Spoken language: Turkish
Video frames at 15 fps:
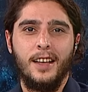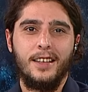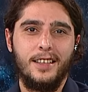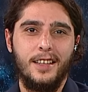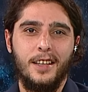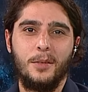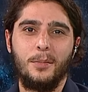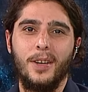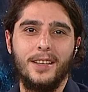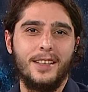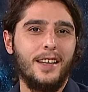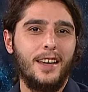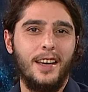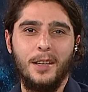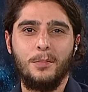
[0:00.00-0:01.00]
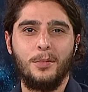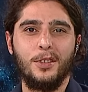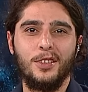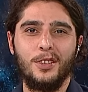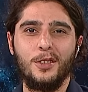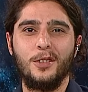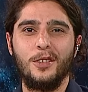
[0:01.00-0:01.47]
sihirbazlık Harry
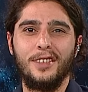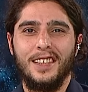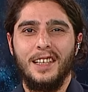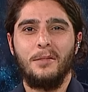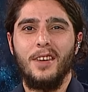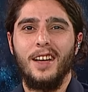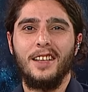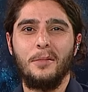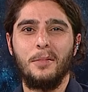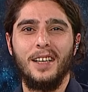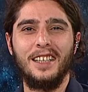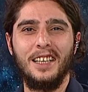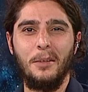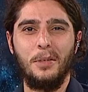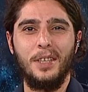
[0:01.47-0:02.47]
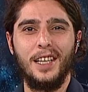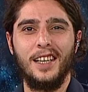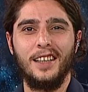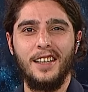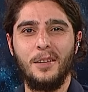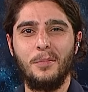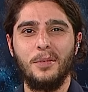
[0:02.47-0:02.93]
Potter gibi ya da başka bir
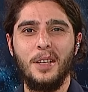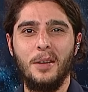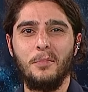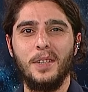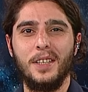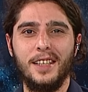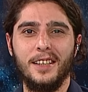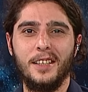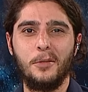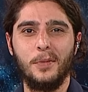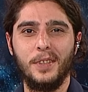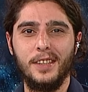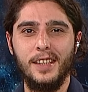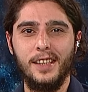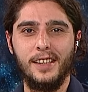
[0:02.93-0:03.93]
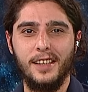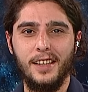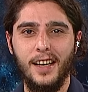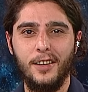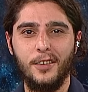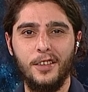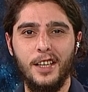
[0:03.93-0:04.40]
şekilde yapılan bir çalışma değildir.
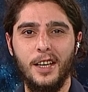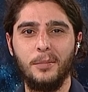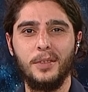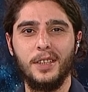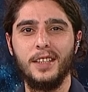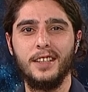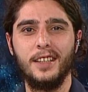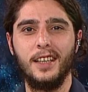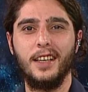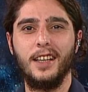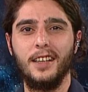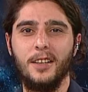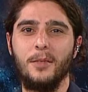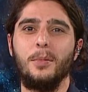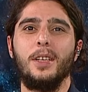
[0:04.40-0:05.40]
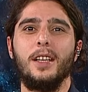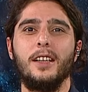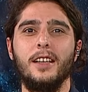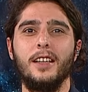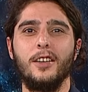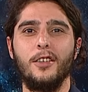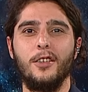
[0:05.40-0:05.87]
Yani onu yaptığınız dakikada bir
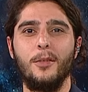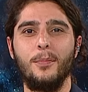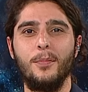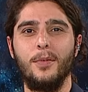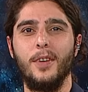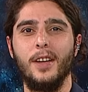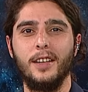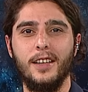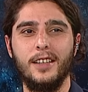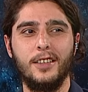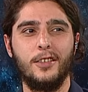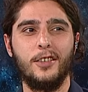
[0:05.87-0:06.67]
şeyleri görüp ya da işte